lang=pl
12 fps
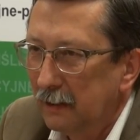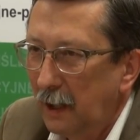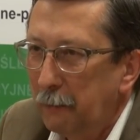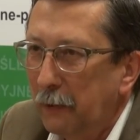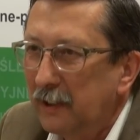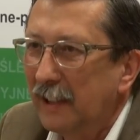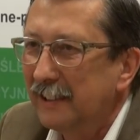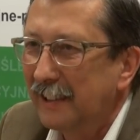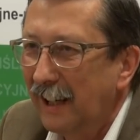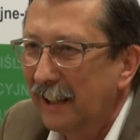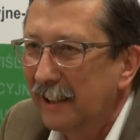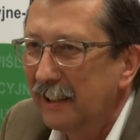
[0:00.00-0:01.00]
tej
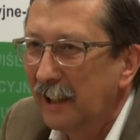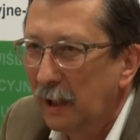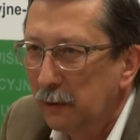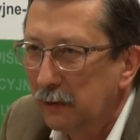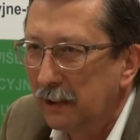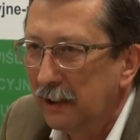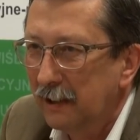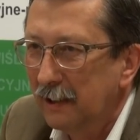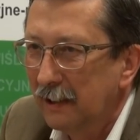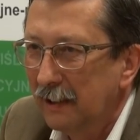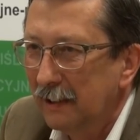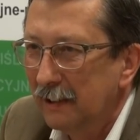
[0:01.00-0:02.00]
potencjalnej nauki,
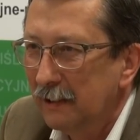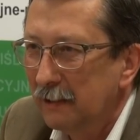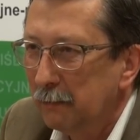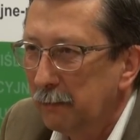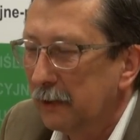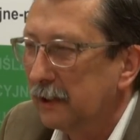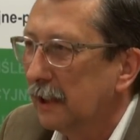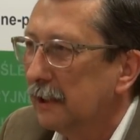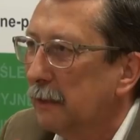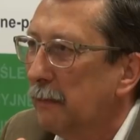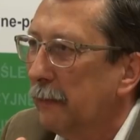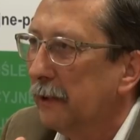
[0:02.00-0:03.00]

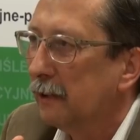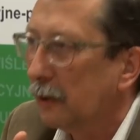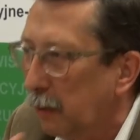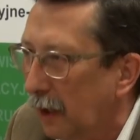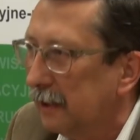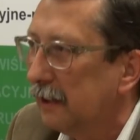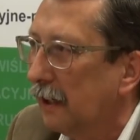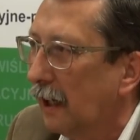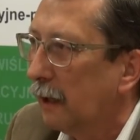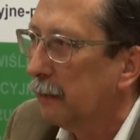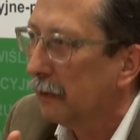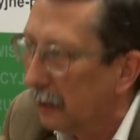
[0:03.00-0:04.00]
podczas gdy mamy dokładnie
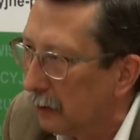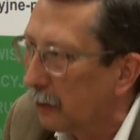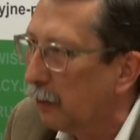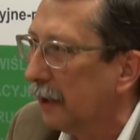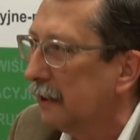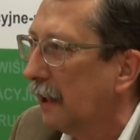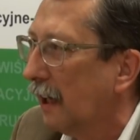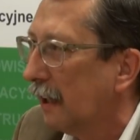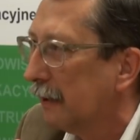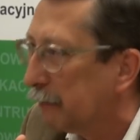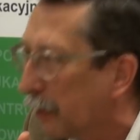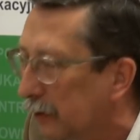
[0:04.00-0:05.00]
albo niedokładnie,
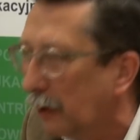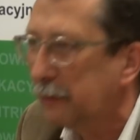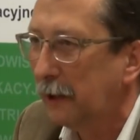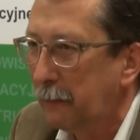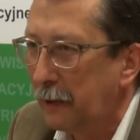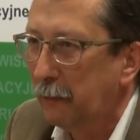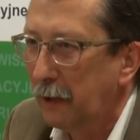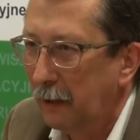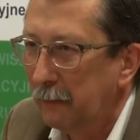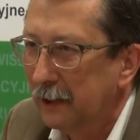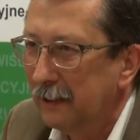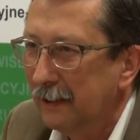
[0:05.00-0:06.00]
ale podobne
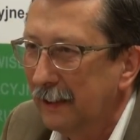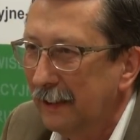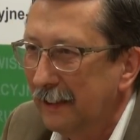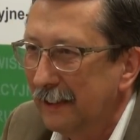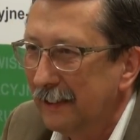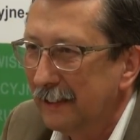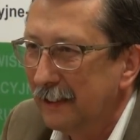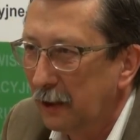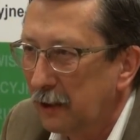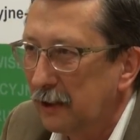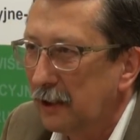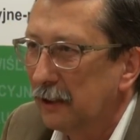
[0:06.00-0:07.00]
problemy
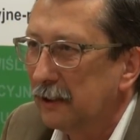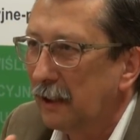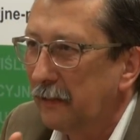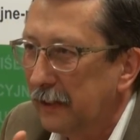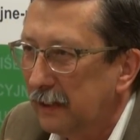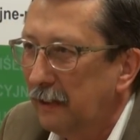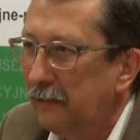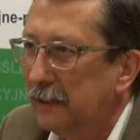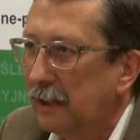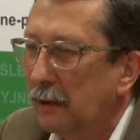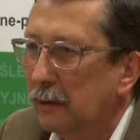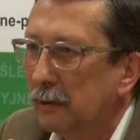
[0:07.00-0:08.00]
dotyczące kwestii
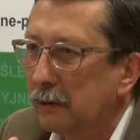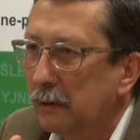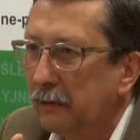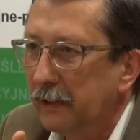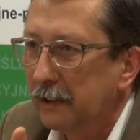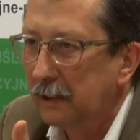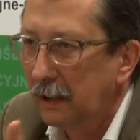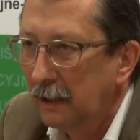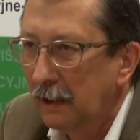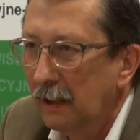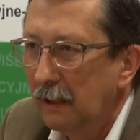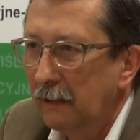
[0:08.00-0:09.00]
wizerunku, kwestii
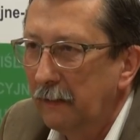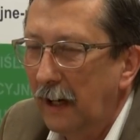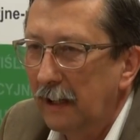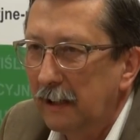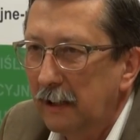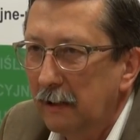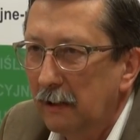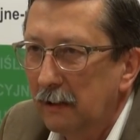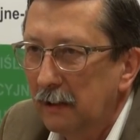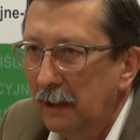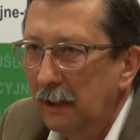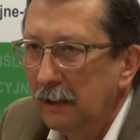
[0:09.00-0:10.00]
walki
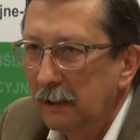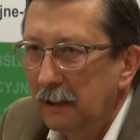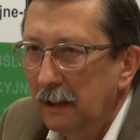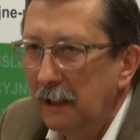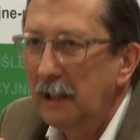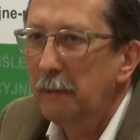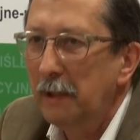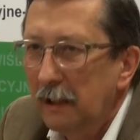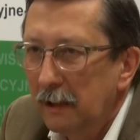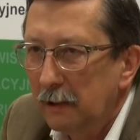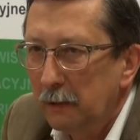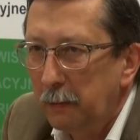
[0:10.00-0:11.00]
o y,
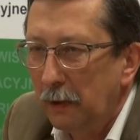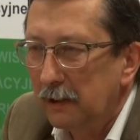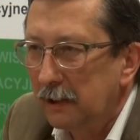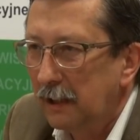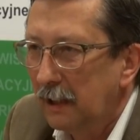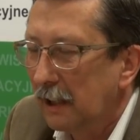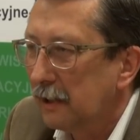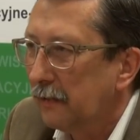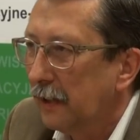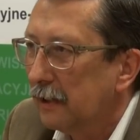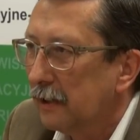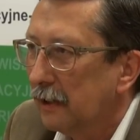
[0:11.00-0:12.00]
imię Polski na
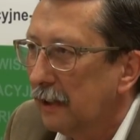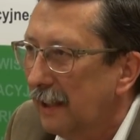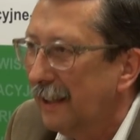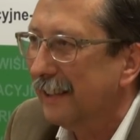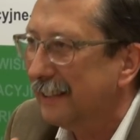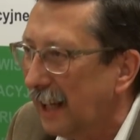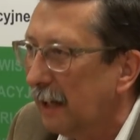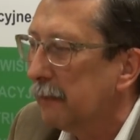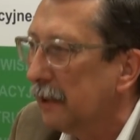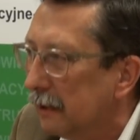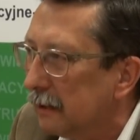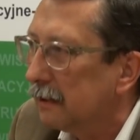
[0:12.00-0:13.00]
świecie. Ile
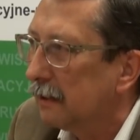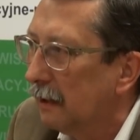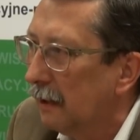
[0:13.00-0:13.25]
tam jest